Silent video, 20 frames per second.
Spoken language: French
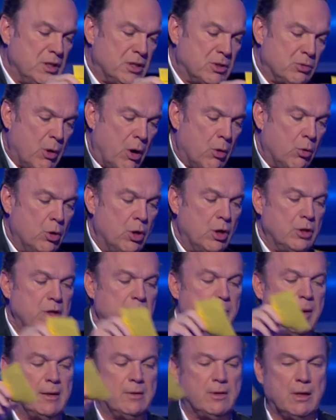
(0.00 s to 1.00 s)
soir au lundi
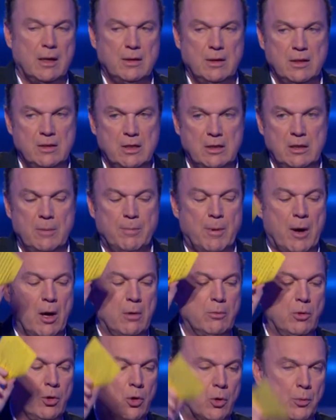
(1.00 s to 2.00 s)
matin, désigné par un
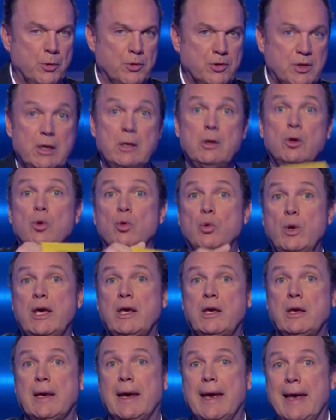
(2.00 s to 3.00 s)
mot composé, le
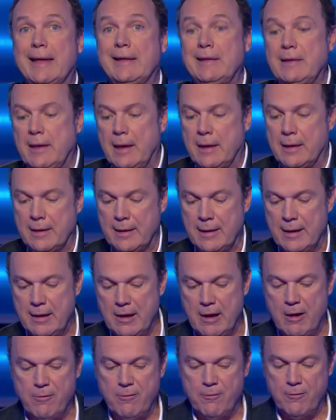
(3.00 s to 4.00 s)
week-end,
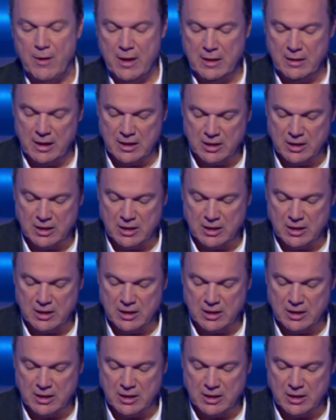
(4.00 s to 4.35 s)
la fin de la